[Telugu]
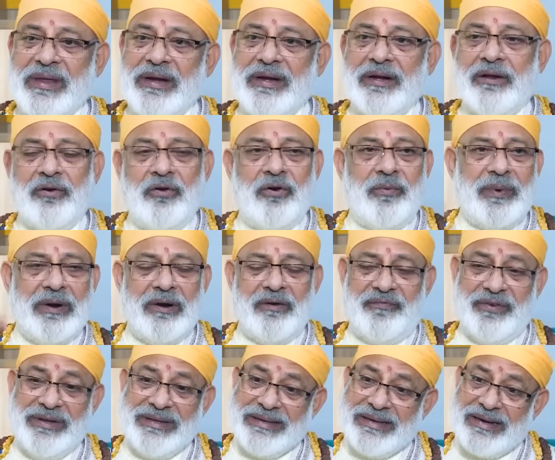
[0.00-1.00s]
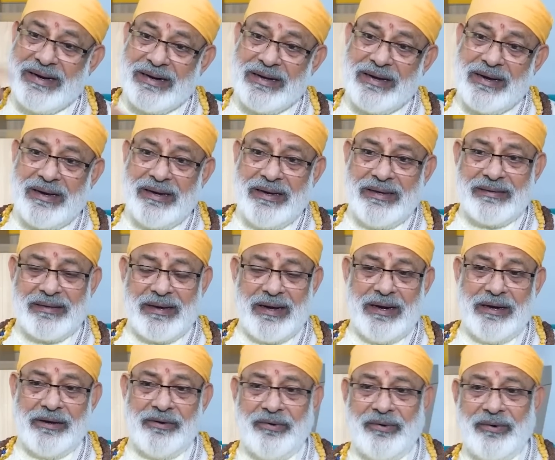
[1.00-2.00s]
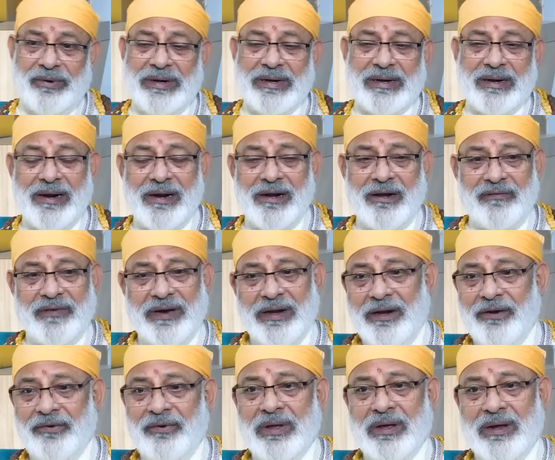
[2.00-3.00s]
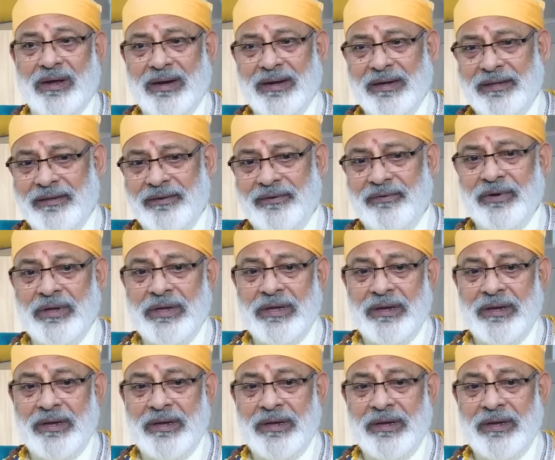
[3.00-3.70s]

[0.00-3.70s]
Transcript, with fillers: ఇంటి లోపల ఫిజికల్గా ఈ సాలెగూళ్ళు ఇట్లాంటివన్నీ కూడా కనీసం